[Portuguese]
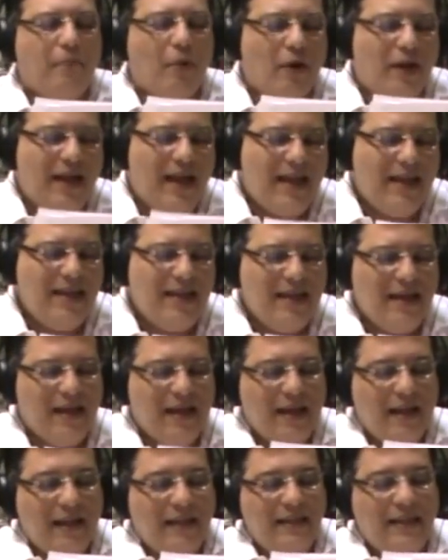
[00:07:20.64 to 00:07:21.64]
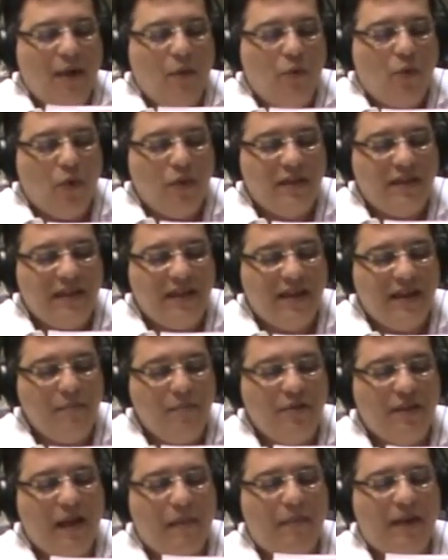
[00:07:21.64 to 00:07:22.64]
Porém, não
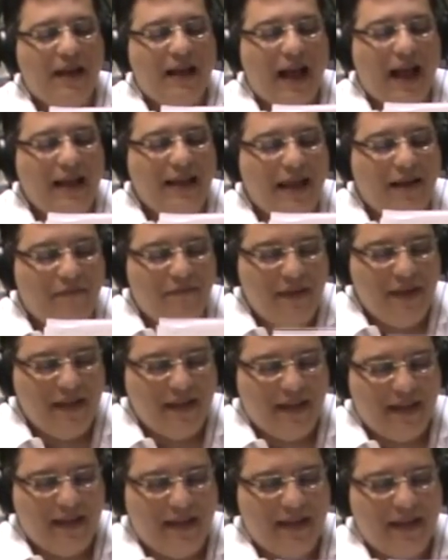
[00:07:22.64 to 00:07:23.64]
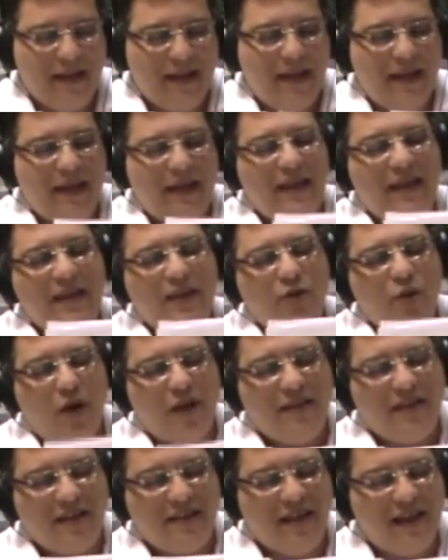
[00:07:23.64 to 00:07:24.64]
conseguimos aplicar na vida e em
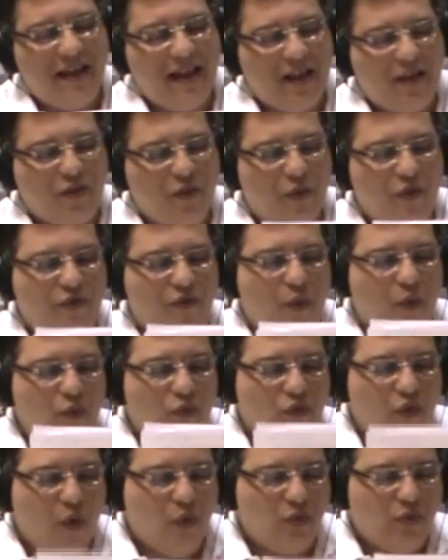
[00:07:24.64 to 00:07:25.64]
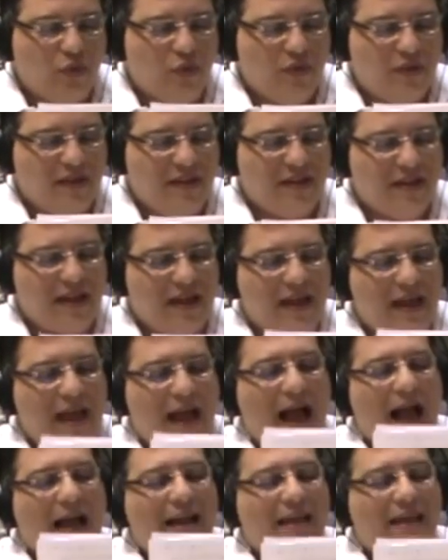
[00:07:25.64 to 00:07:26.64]
nossas relações com os outros
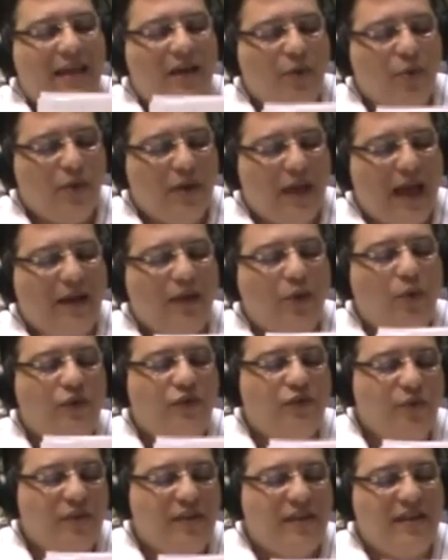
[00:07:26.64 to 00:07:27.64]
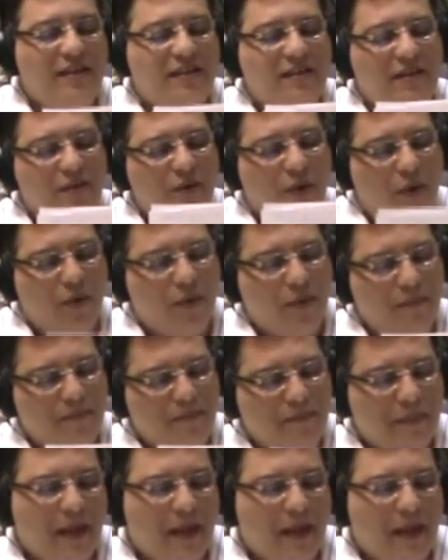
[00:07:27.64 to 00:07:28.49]
aquilo que a luz nos ensinou.